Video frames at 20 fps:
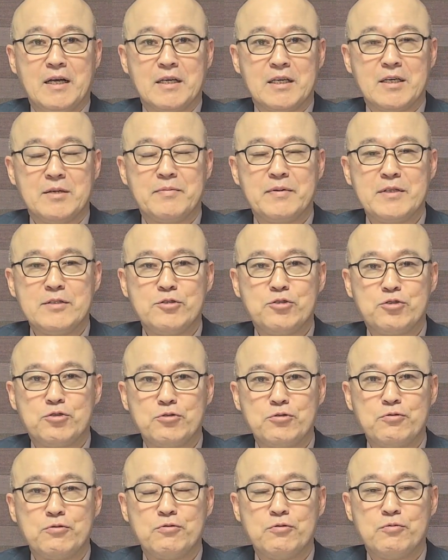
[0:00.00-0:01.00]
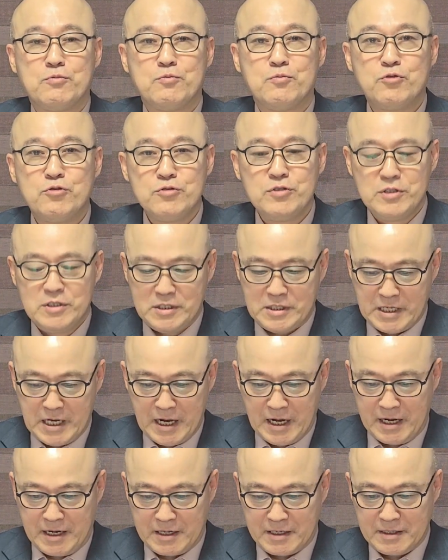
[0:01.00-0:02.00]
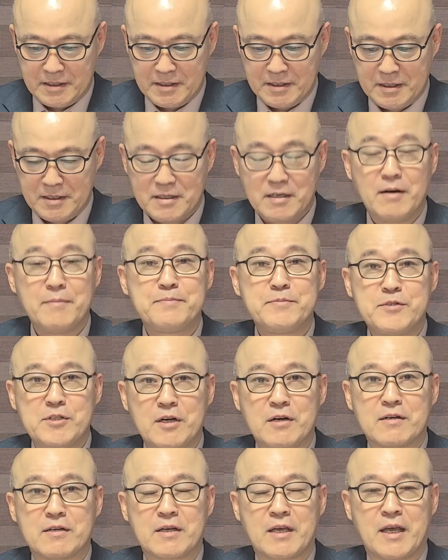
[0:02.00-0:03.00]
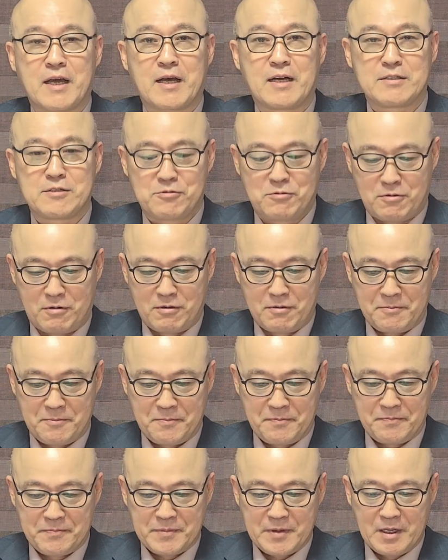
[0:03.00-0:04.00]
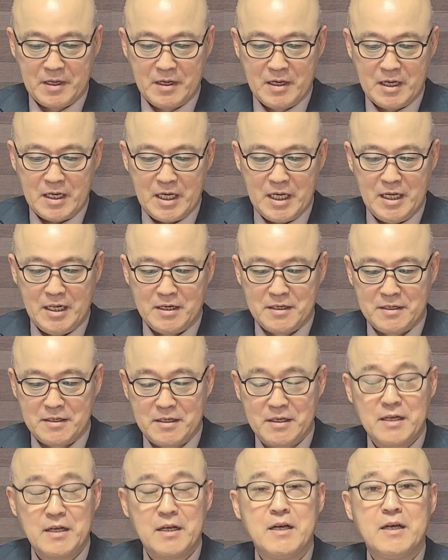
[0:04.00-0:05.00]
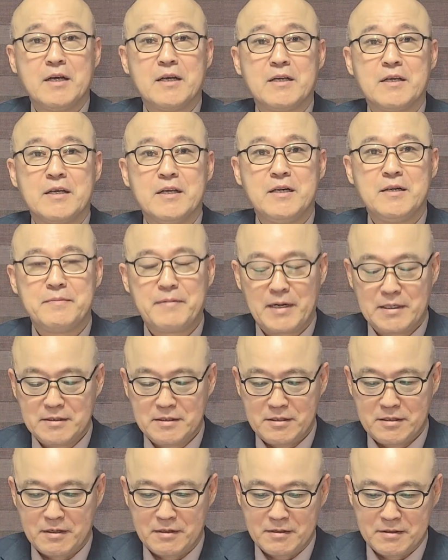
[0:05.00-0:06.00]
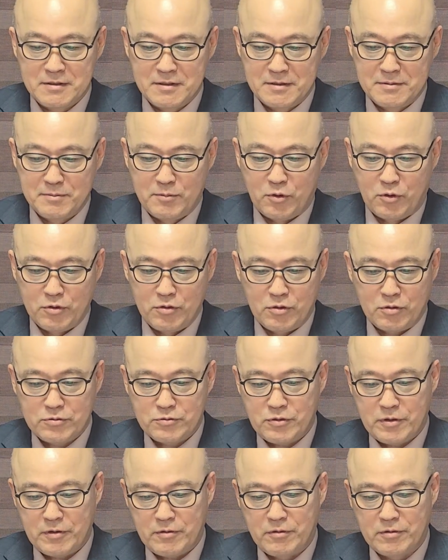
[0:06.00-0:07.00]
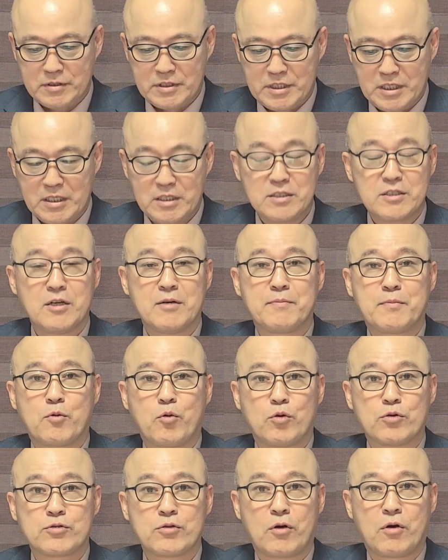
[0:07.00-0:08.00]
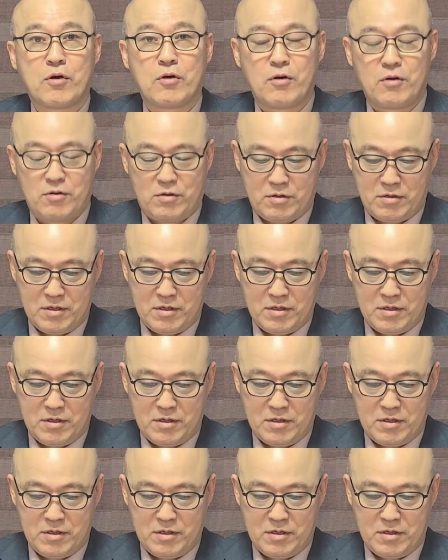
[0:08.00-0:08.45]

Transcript: 이번 주 문재앙 업적 해가지고 1. 일반 청년 모욕죄로 직접 고소